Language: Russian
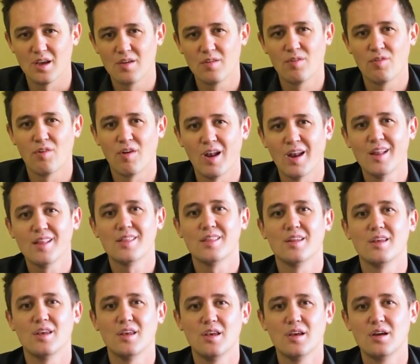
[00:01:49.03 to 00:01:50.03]

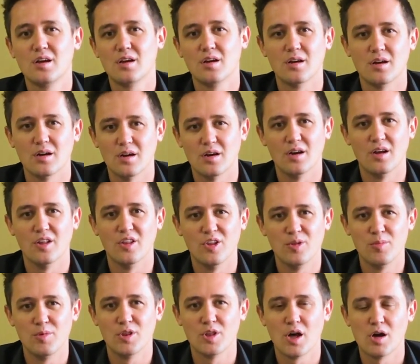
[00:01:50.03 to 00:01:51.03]
эквивалентные их э,
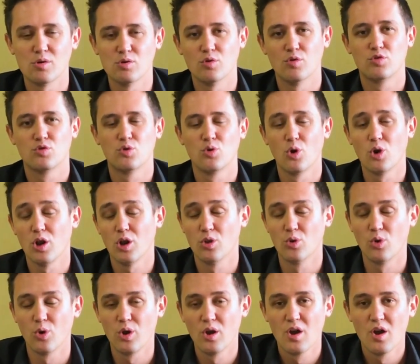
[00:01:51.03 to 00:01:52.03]
номиналу в той или
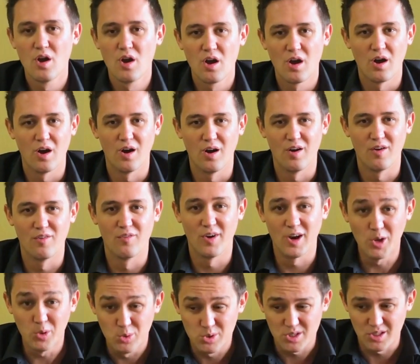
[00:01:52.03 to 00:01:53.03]
иной э,
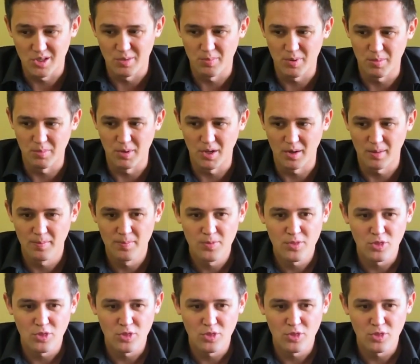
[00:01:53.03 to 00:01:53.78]
валюте, например.